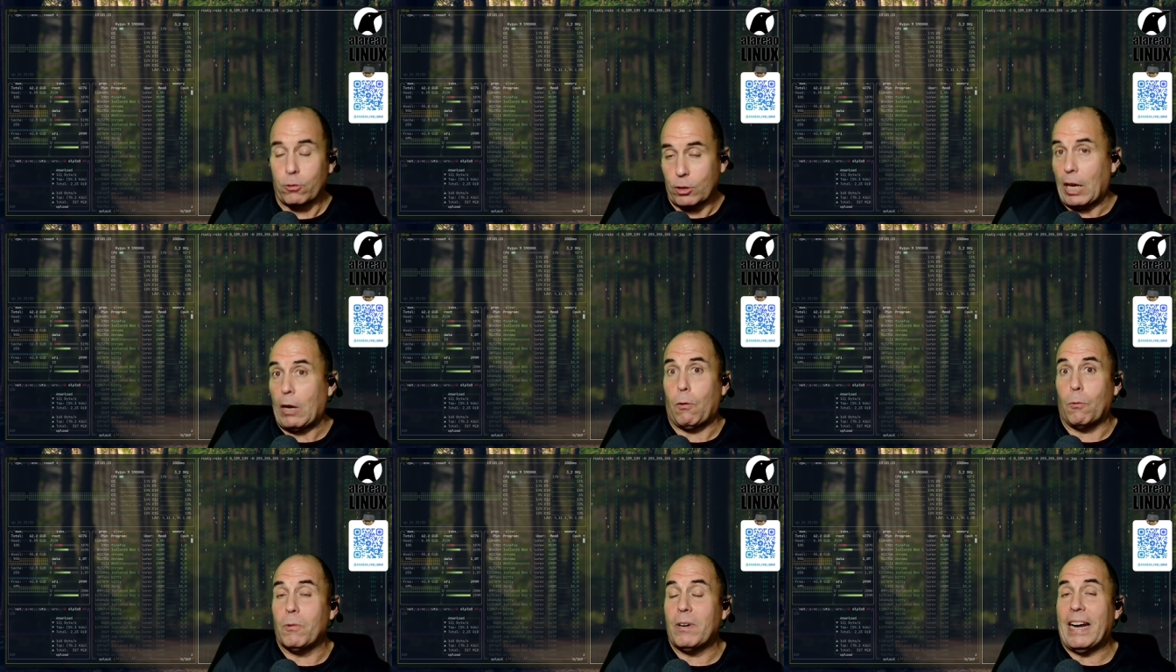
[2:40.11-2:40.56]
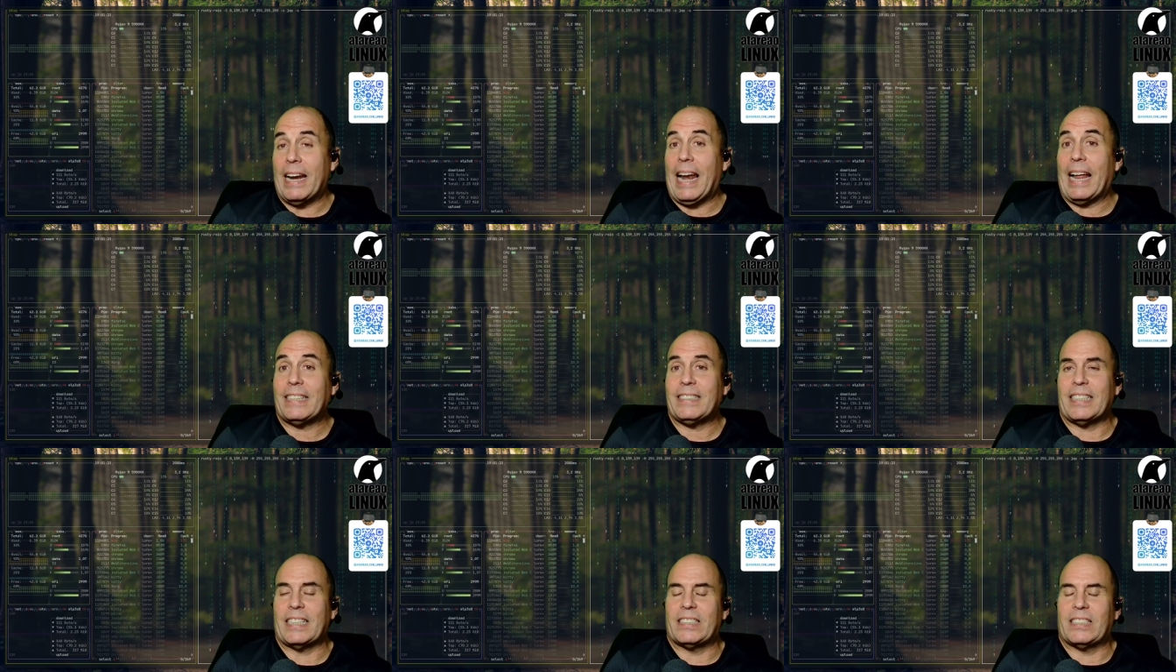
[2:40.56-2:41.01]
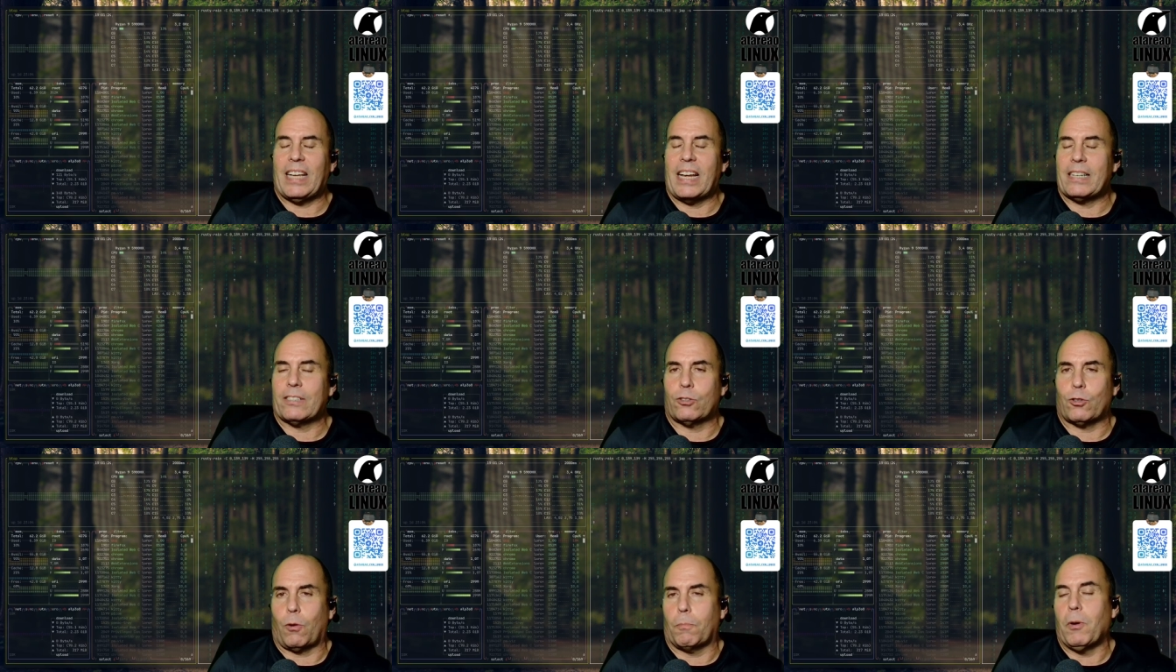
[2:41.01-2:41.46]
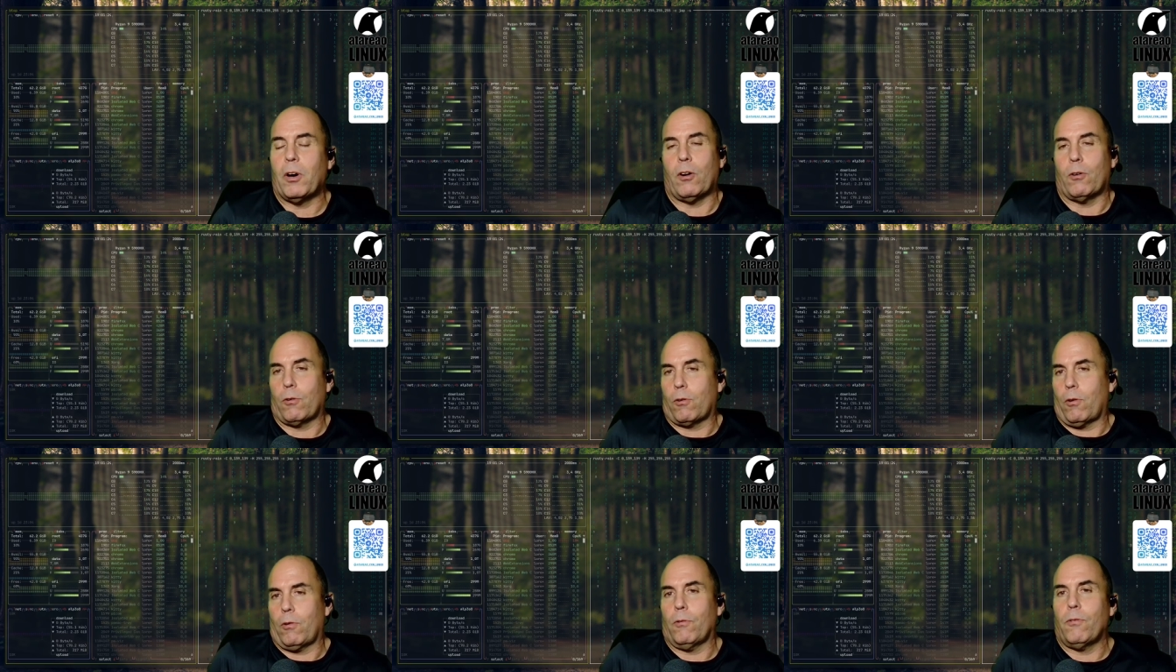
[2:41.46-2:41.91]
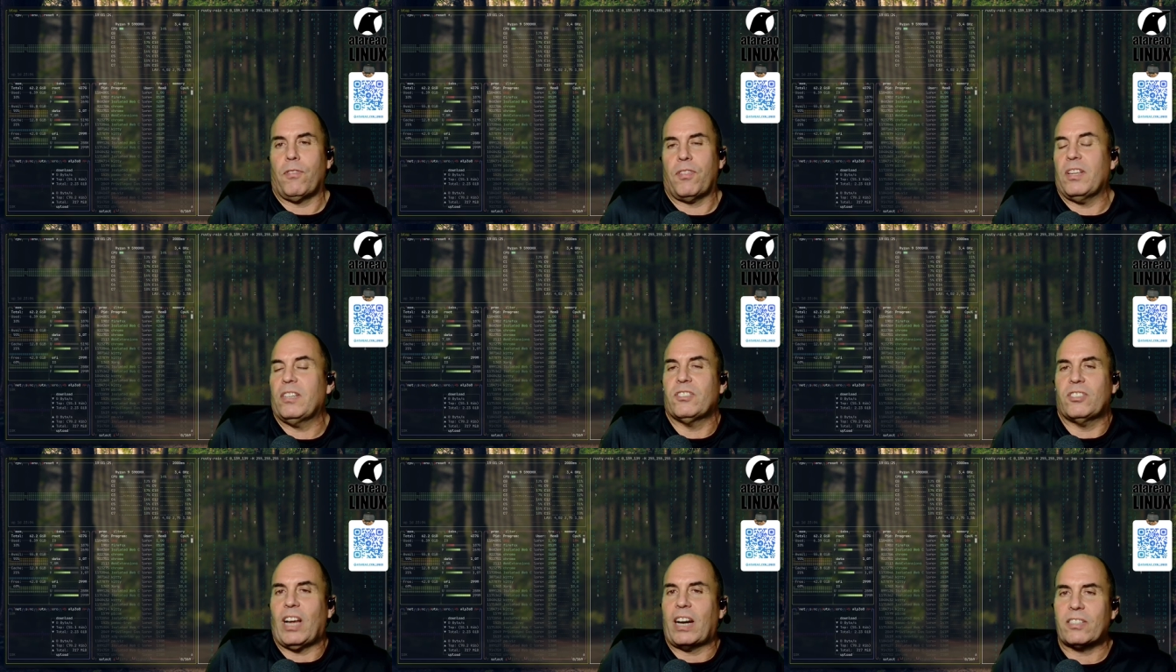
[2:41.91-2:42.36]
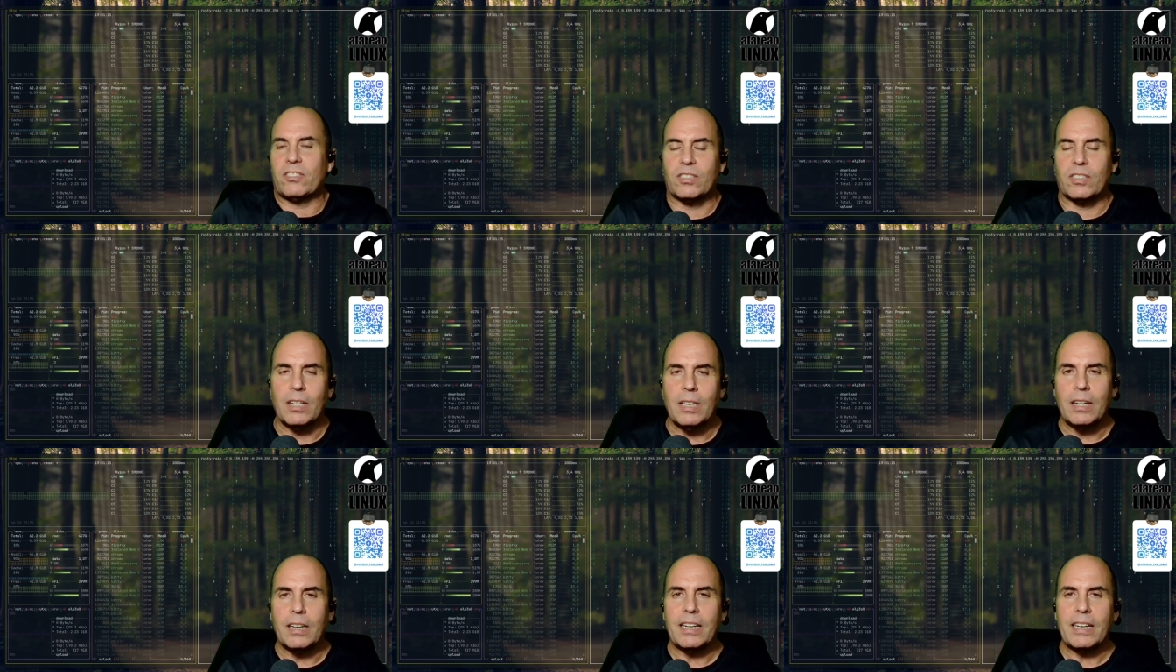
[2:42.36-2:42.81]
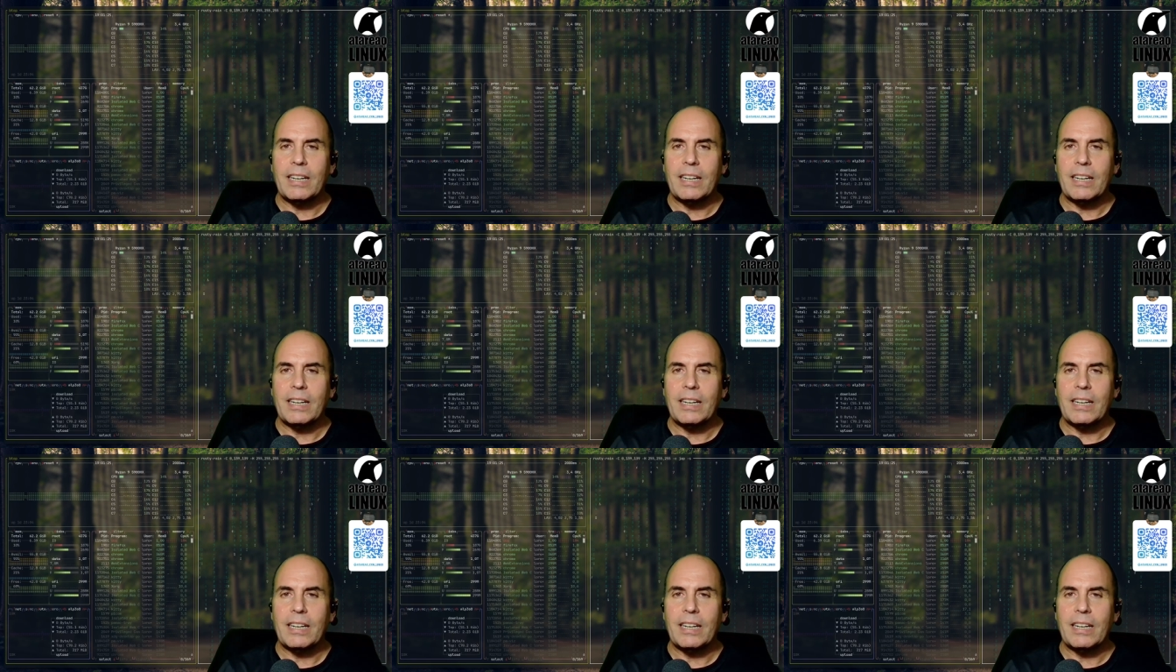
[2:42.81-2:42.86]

o sea, con un Elasticsearch, bueno, con un Search,